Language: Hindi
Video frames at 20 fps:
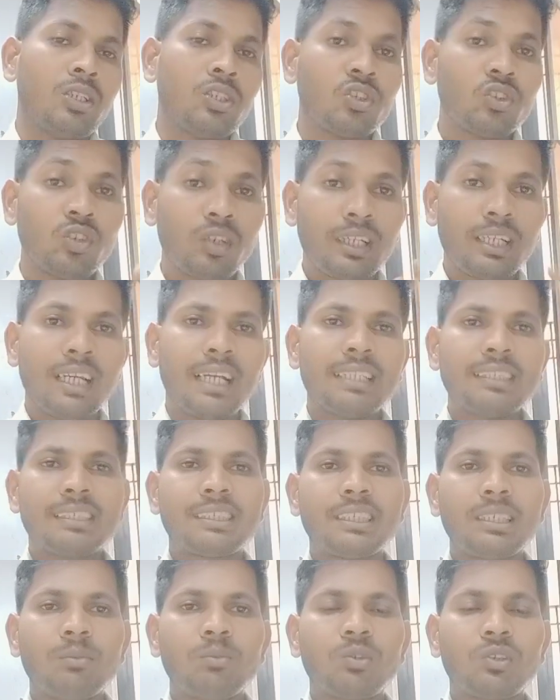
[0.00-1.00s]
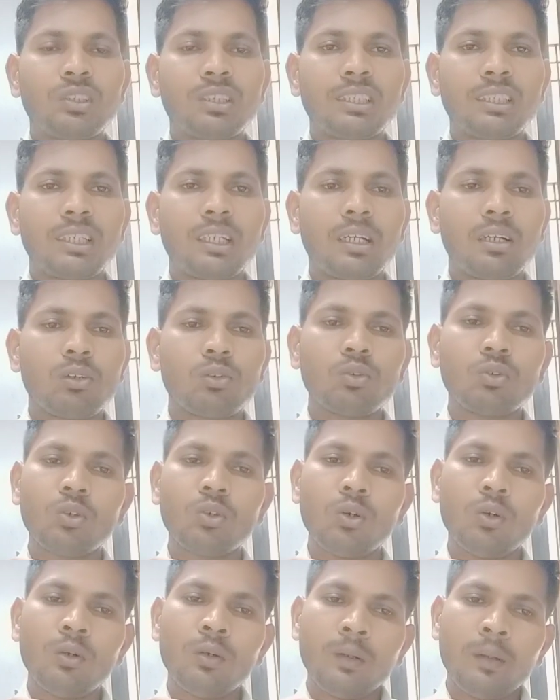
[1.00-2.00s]
जो कैल्शियम होती है
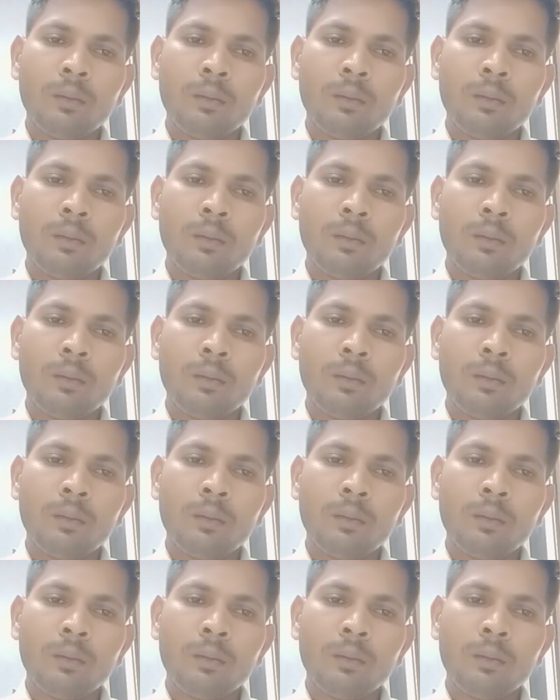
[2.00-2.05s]
उनको